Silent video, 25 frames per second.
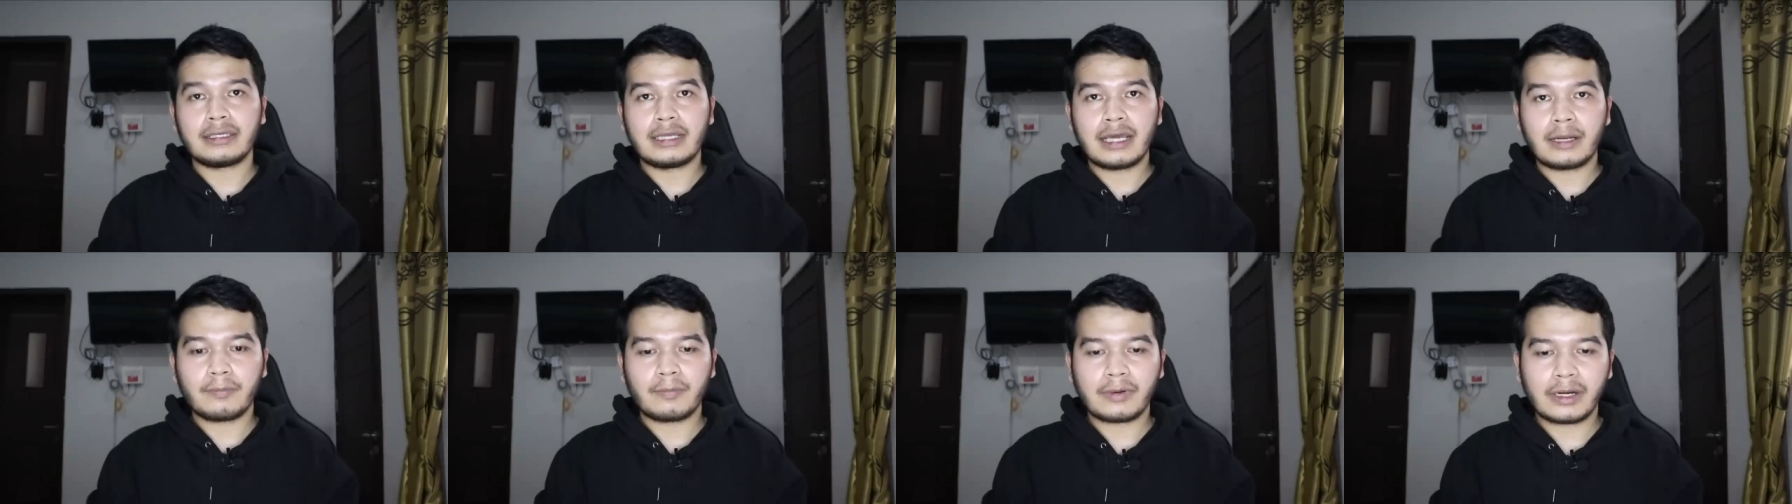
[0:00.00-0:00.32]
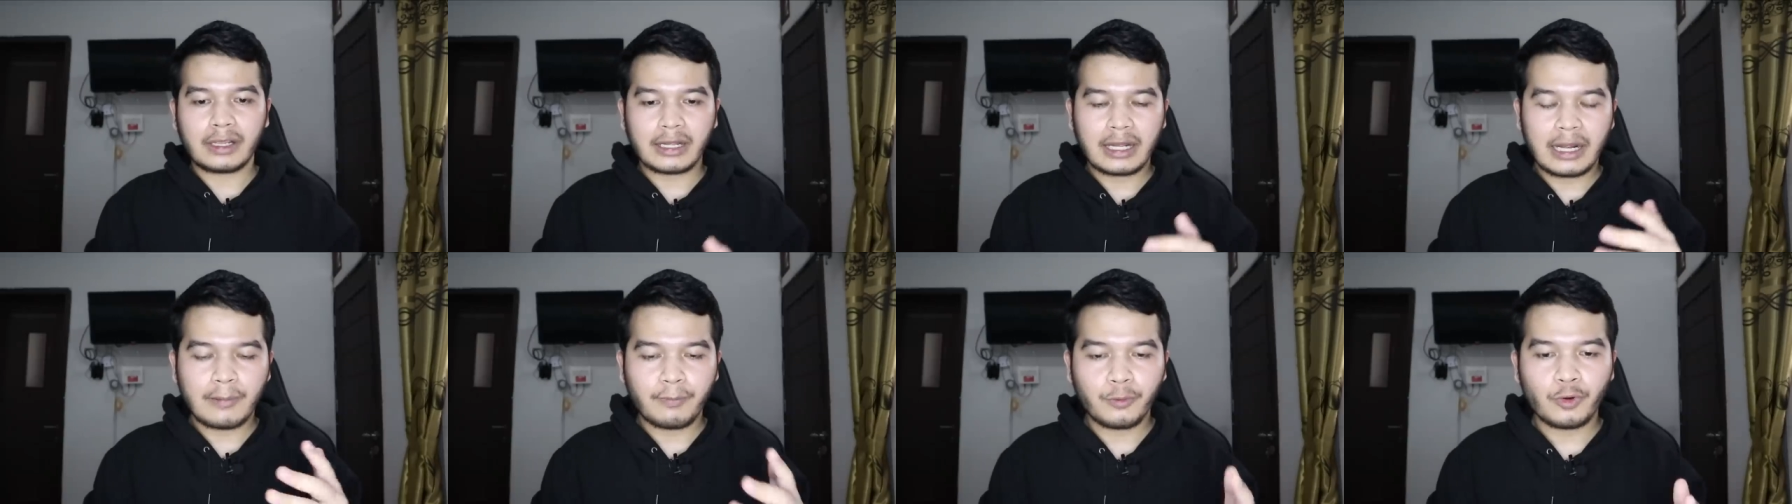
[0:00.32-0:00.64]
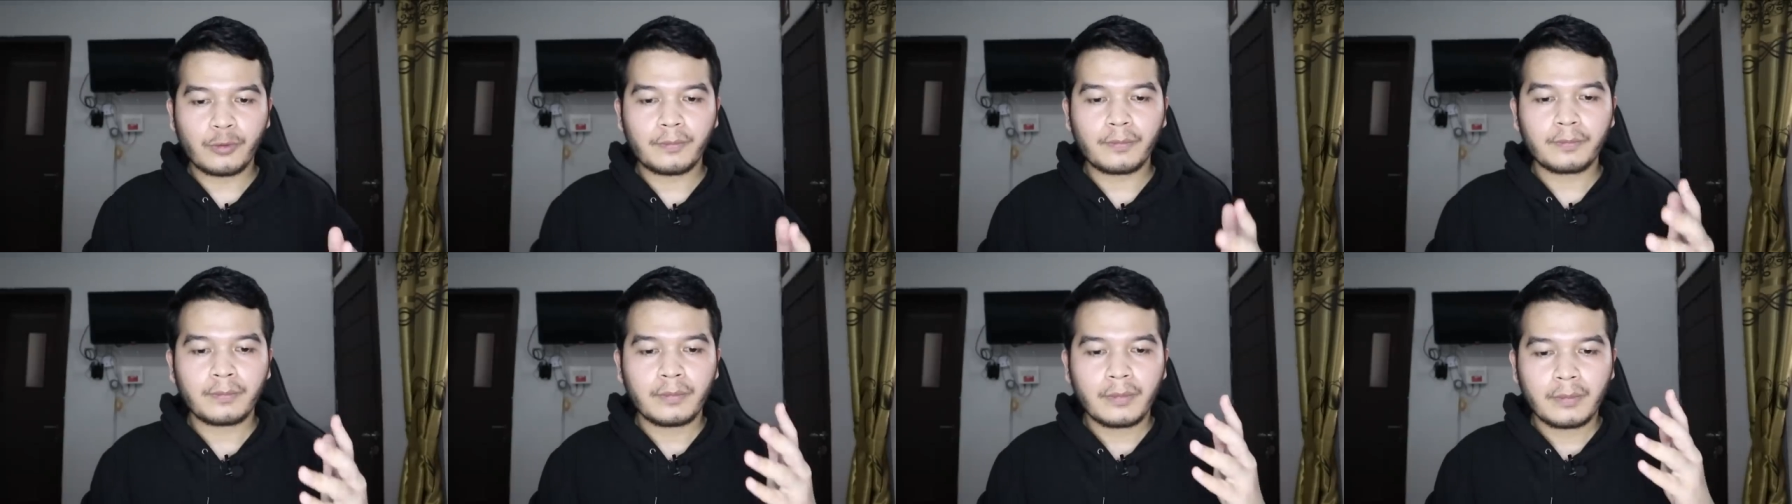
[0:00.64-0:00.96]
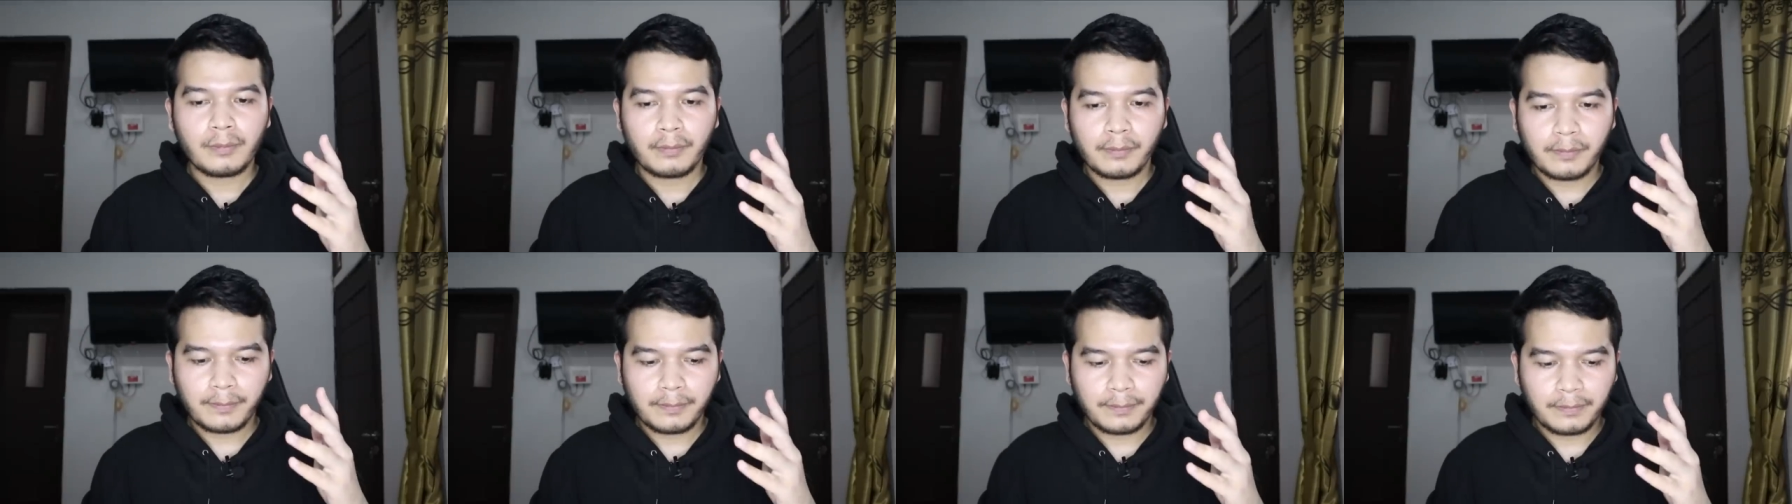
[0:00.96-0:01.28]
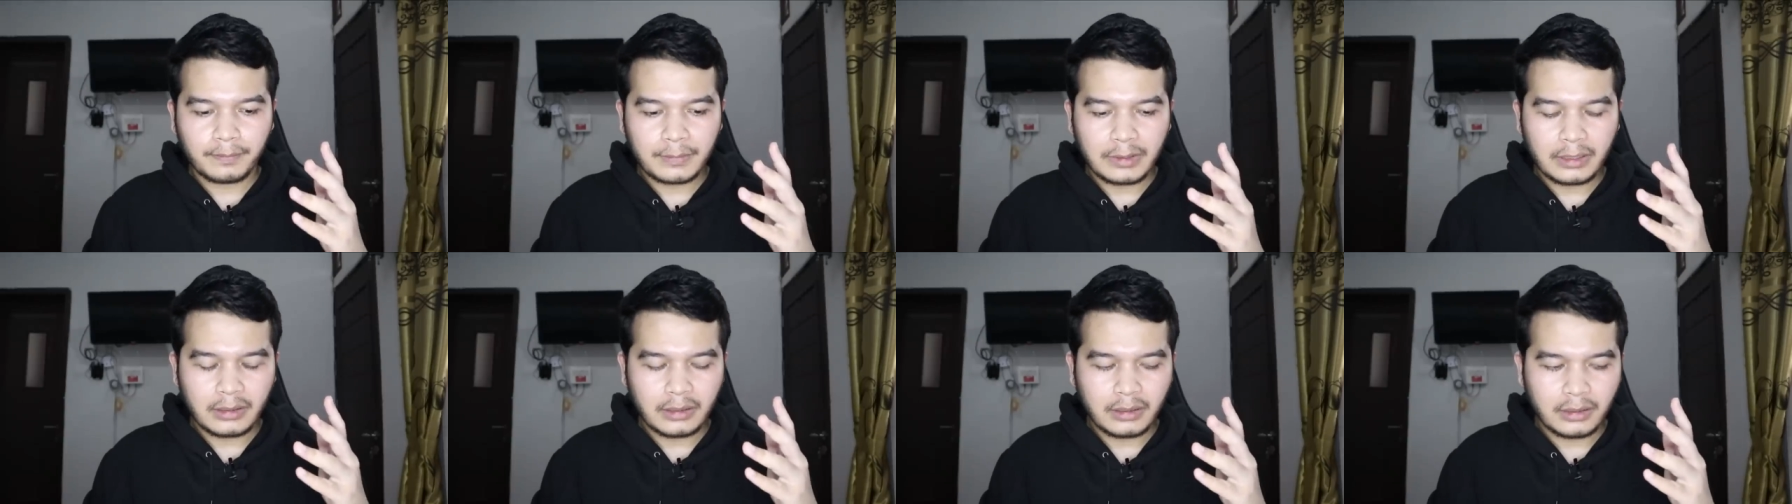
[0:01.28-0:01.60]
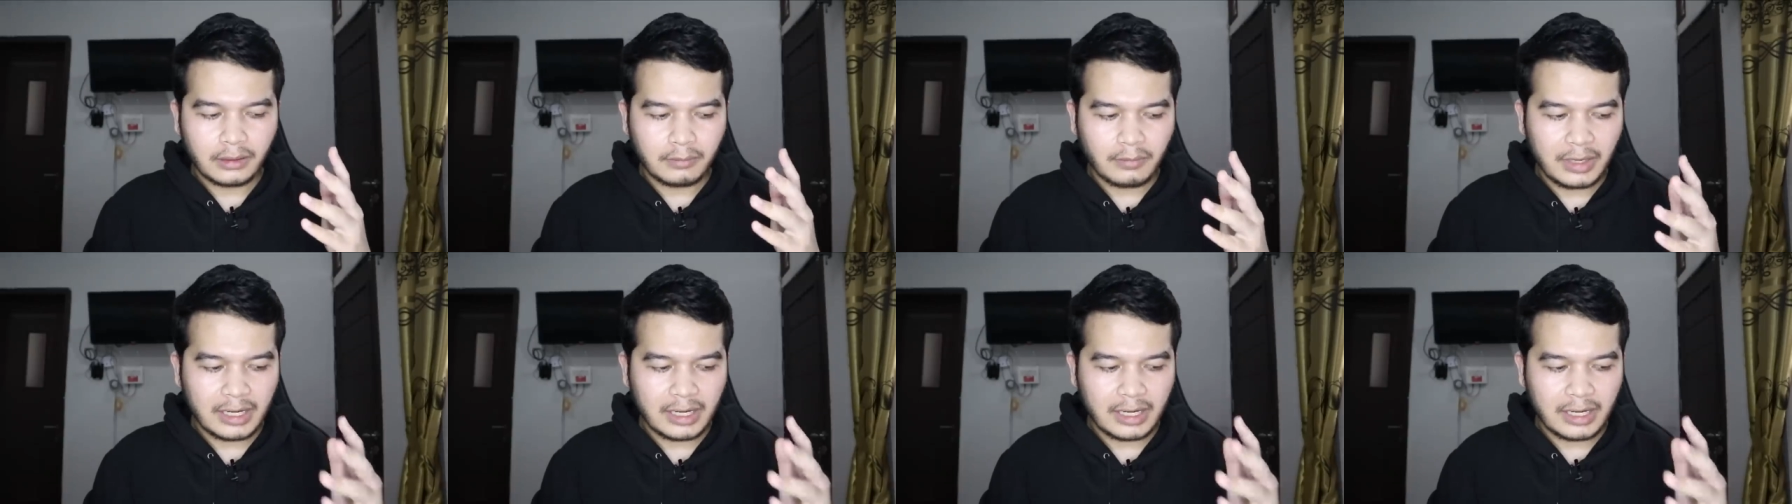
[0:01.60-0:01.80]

Dan mereka pun, eh,